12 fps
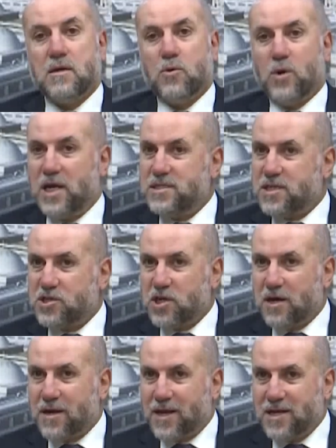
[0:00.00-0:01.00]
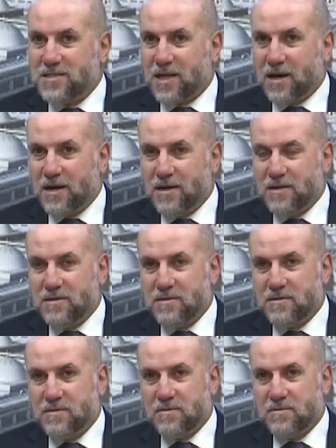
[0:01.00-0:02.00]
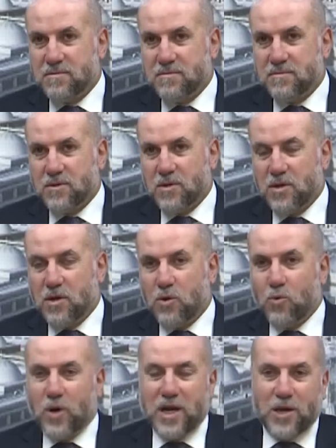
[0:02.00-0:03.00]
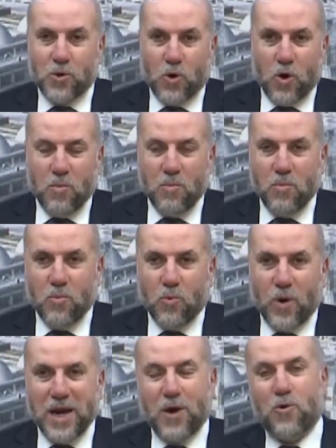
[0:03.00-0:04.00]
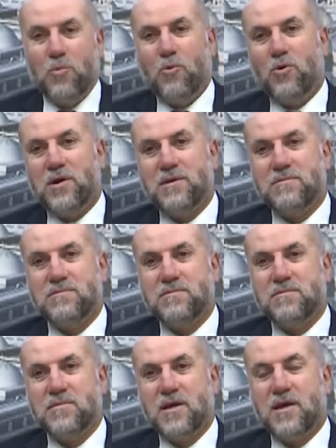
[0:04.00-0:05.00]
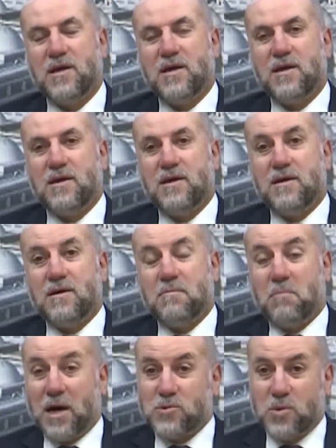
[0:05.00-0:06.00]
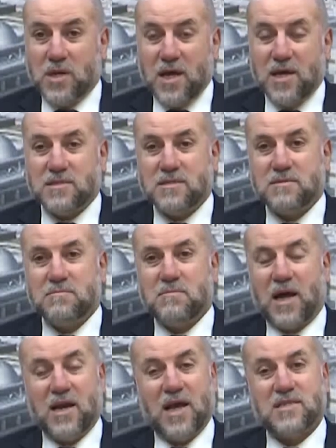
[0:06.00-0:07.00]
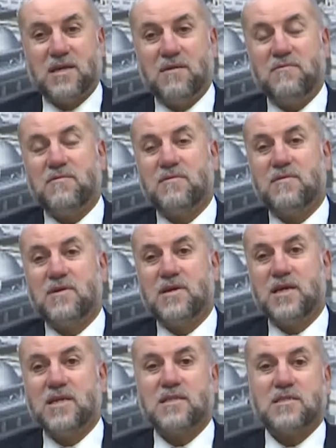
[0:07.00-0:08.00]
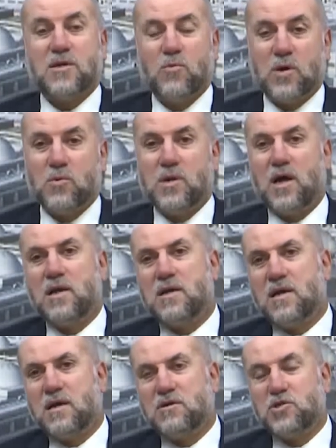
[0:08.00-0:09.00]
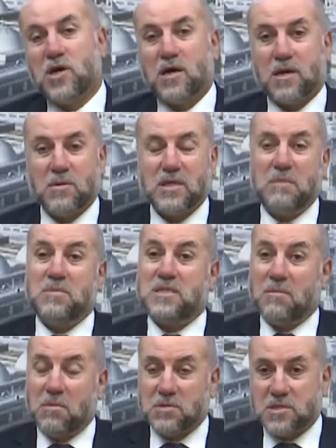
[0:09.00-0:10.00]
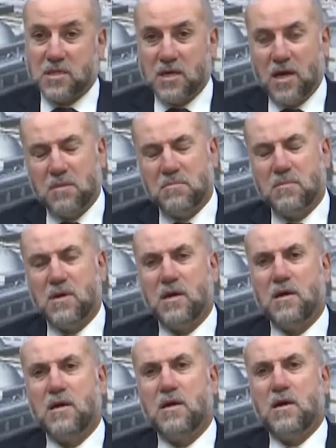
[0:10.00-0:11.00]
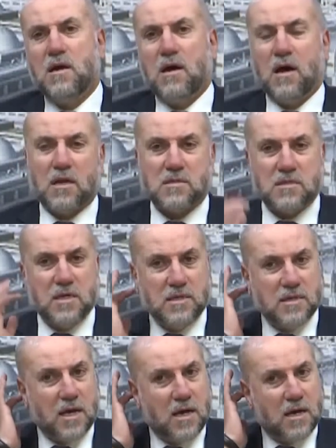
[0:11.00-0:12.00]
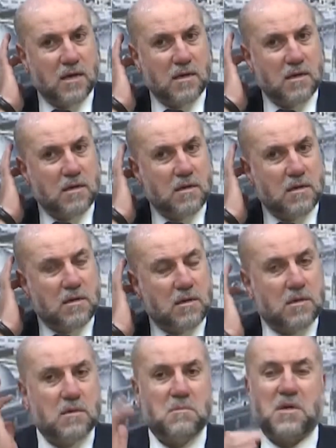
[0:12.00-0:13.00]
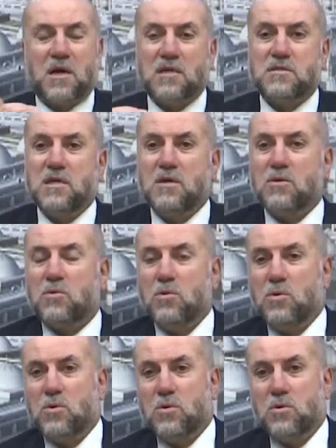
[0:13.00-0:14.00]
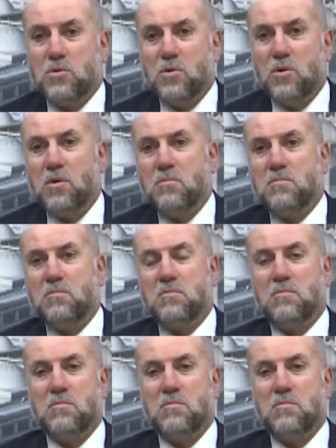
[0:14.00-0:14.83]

هو ليس شهر كسل ولا نوم ولا خمول بعض الناس مع الأسف يتصورون أن شهر رمضان بسبب الصيام خلاص احنا بنقضيه كله نوم